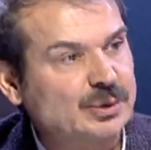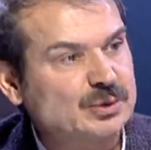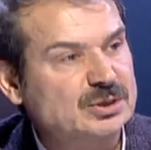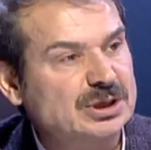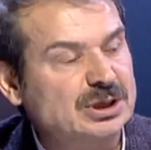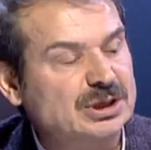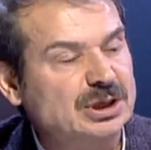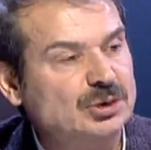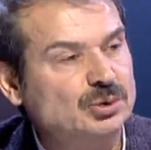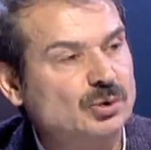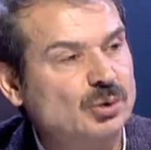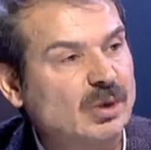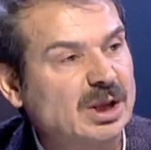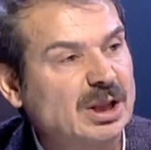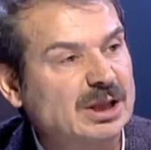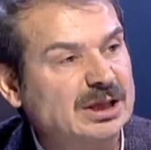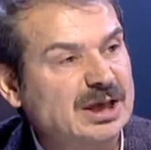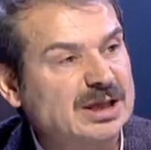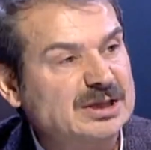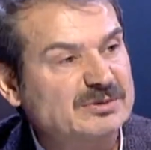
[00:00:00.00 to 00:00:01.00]
Özellikle
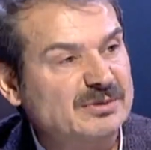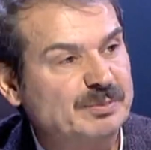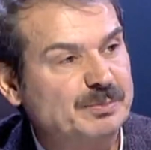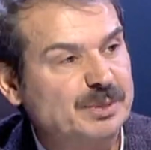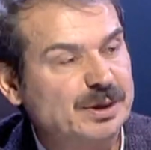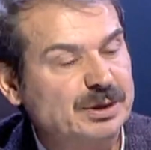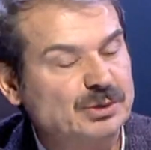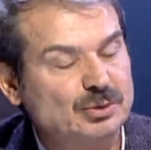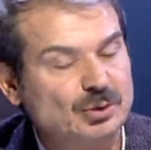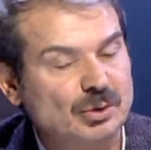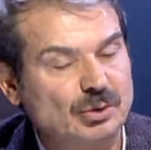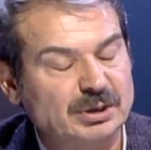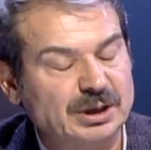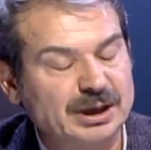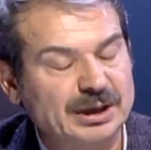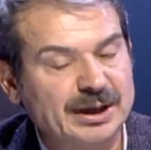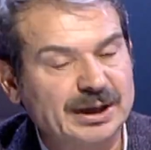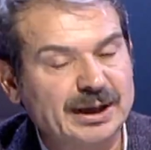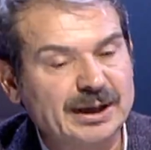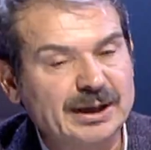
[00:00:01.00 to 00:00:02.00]
doğalgaz ve petrol
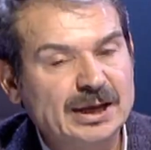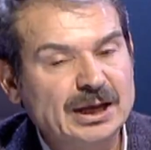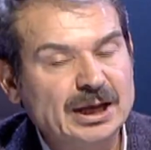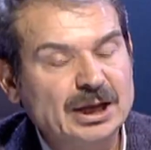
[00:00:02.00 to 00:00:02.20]
yine.